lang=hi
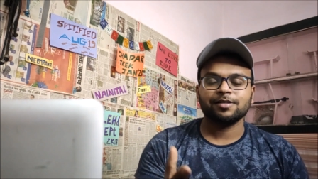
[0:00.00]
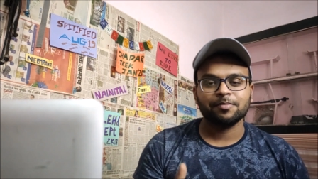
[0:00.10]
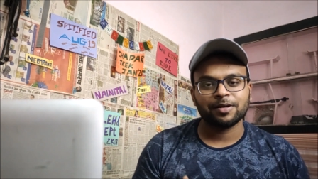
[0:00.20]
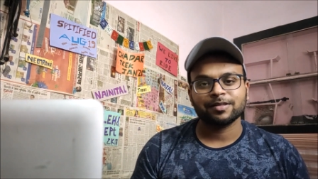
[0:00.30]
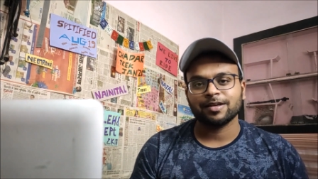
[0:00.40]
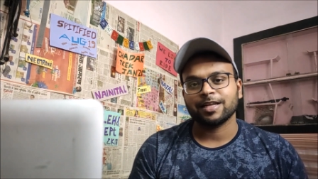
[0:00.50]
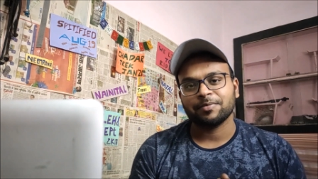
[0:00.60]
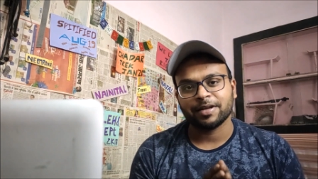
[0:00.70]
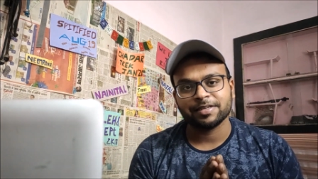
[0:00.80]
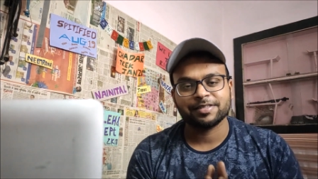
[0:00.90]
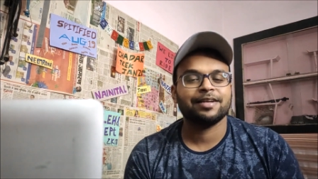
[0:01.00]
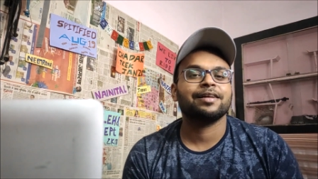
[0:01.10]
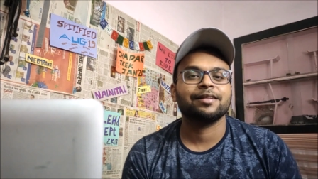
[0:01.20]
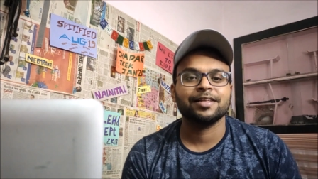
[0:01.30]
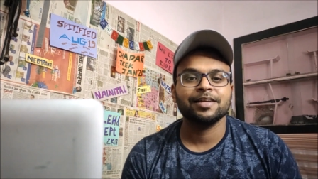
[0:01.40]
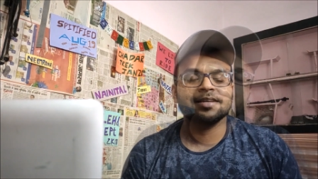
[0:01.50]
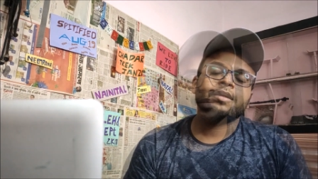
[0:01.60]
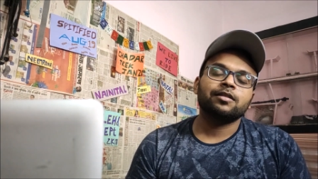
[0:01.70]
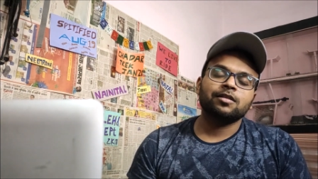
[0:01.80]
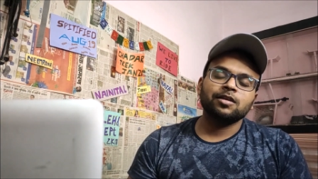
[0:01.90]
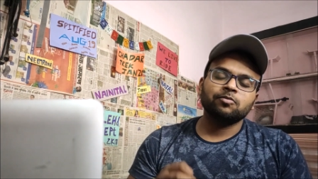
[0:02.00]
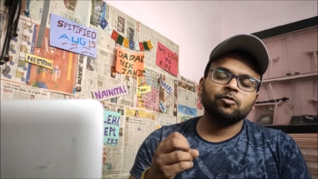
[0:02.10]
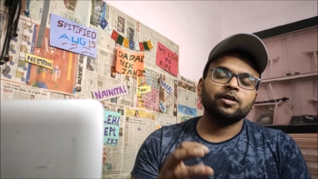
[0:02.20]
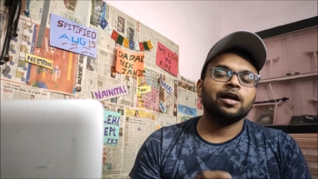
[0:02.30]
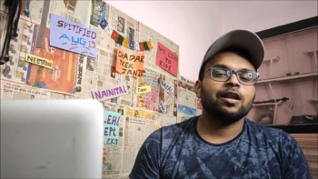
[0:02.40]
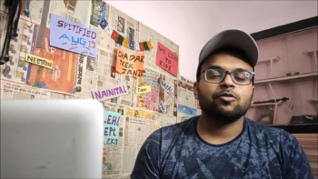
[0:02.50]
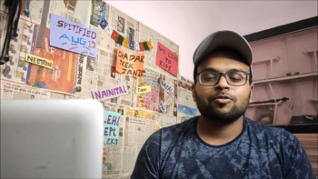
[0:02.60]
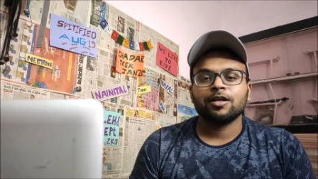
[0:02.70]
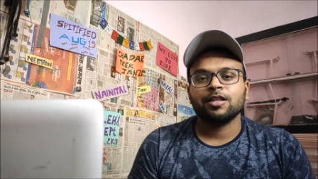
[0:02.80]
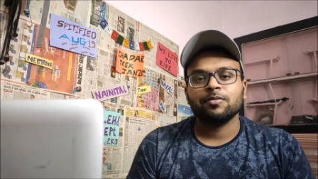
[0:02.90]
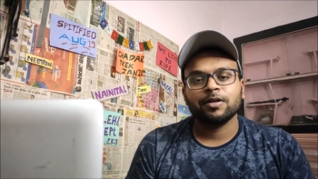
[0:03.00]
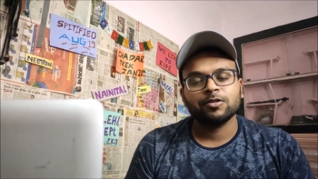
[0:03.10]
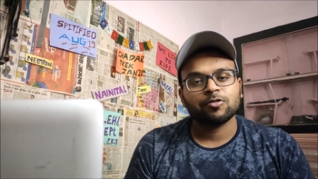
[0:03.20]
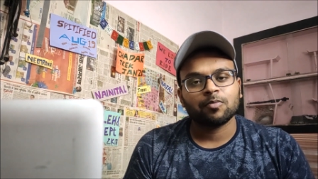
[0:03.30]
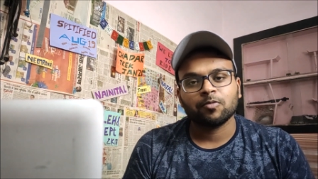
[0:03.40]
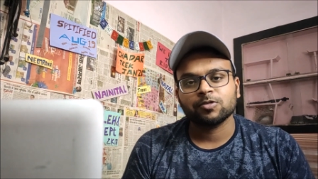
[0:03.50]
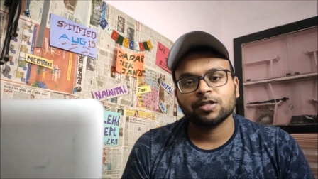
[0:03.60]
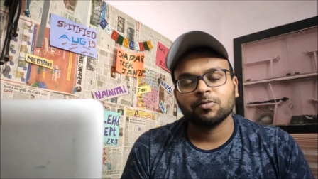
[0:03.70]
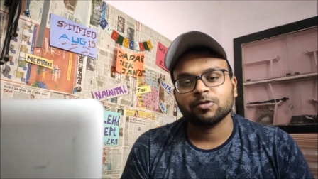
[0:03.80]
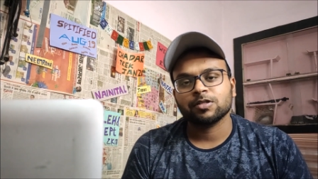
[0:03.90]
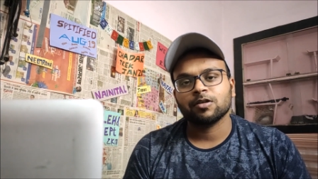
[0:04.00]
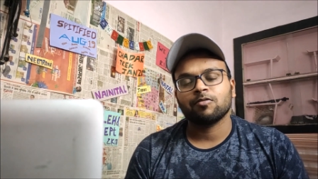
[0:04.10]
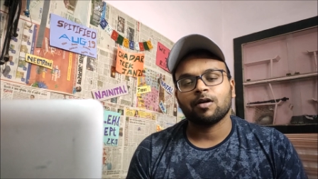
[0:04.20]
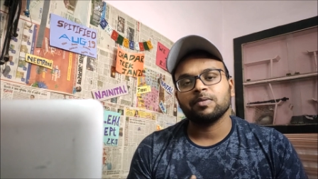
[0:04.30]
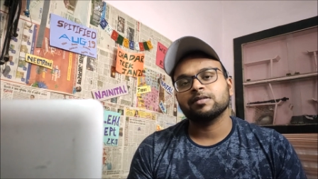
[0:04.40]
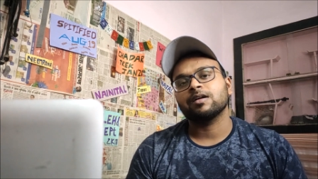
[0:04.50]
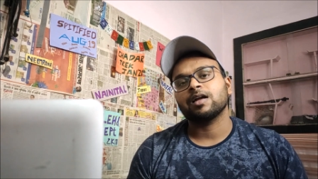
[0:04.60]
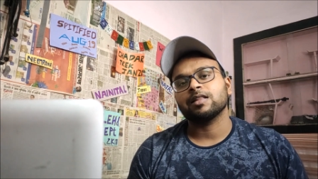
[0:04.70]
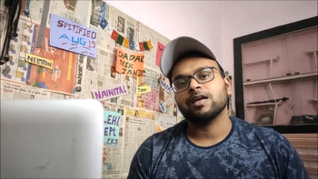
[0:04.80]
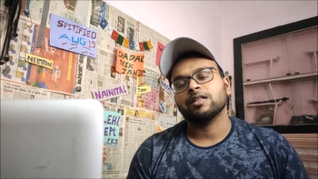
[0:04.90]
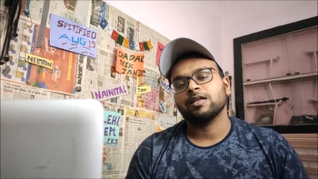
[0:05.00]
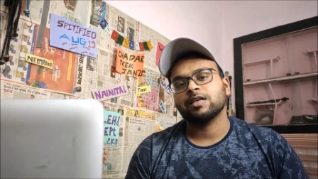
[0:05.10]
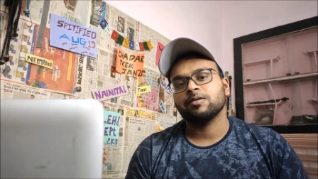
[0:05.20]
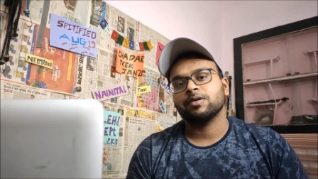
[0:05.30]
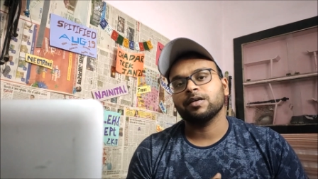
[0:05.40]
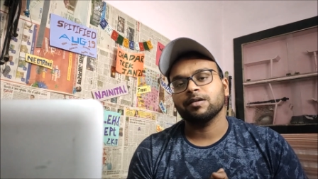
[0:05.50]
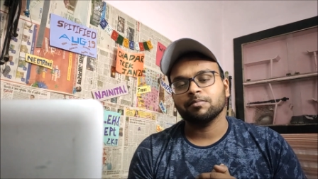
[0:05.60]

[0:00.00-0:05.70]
हिम्मत करके मैंने शेयर कर दी इतनी बुरी हालत हो जाती है मेरी शॉप पहुँचते पहुँचते और वापस घर आते आते कि भाई